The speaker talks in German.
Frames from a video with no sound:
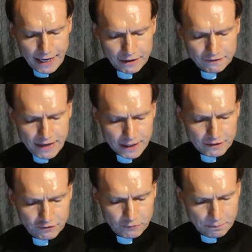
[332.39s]
Anfrage
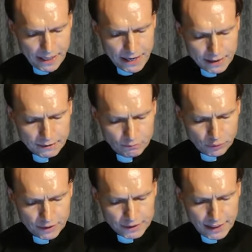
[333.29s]
von mehreren
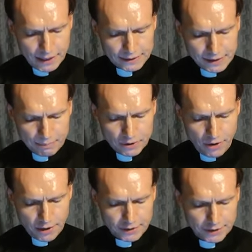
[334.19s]

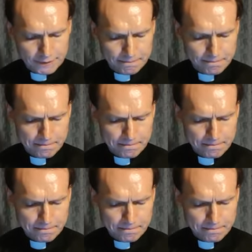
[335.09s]
Bundestagsabgeordneten